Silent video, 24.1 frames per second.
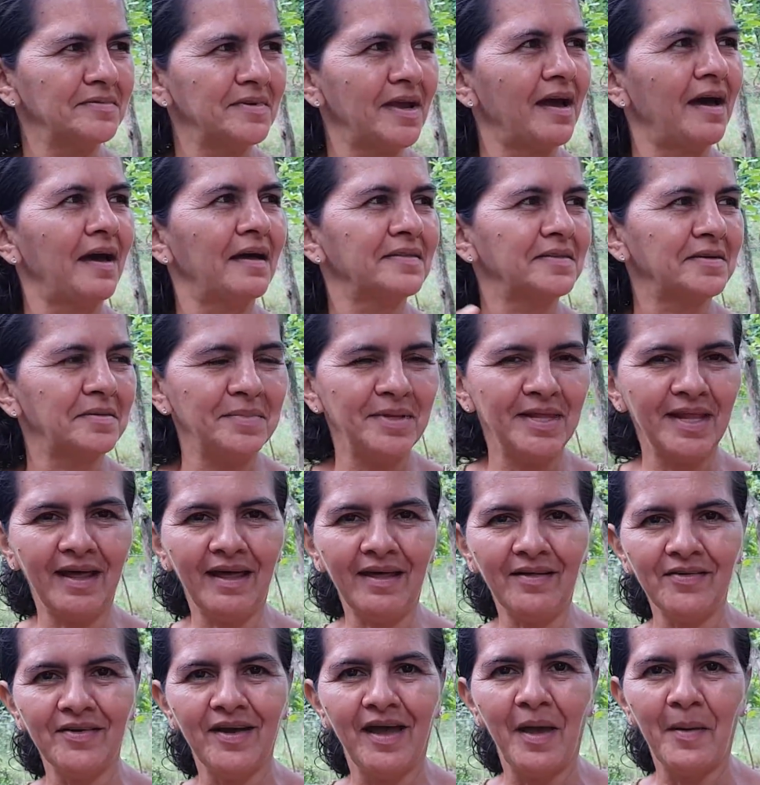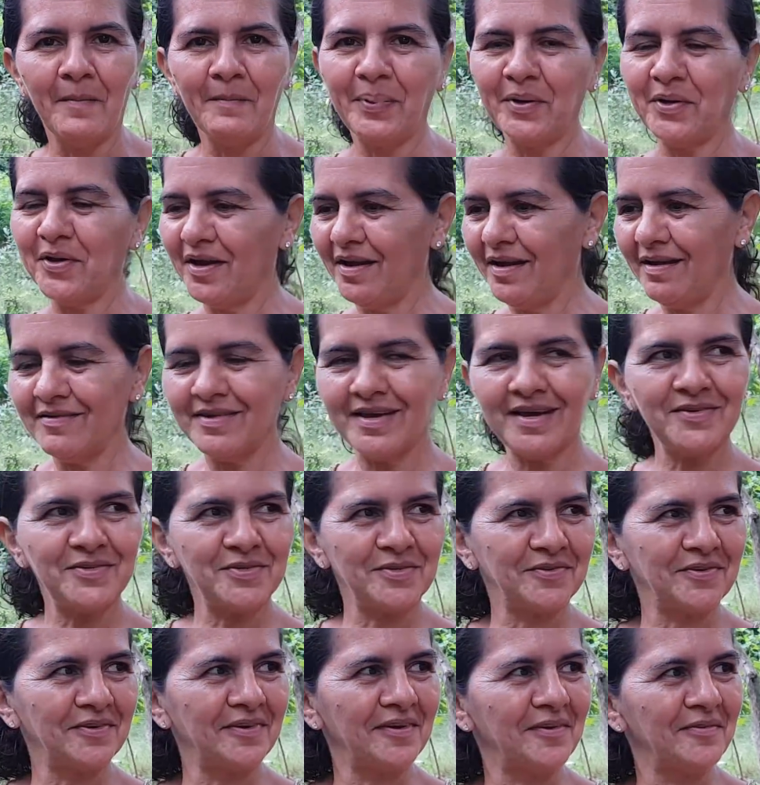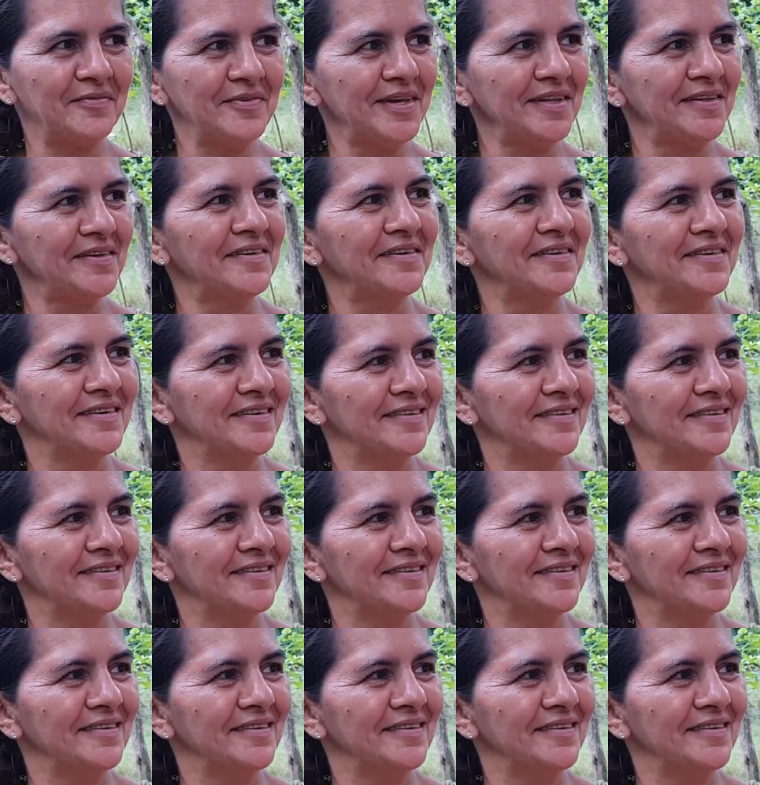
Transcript: ya terminado. Pero ya le había hecho todo el oficio.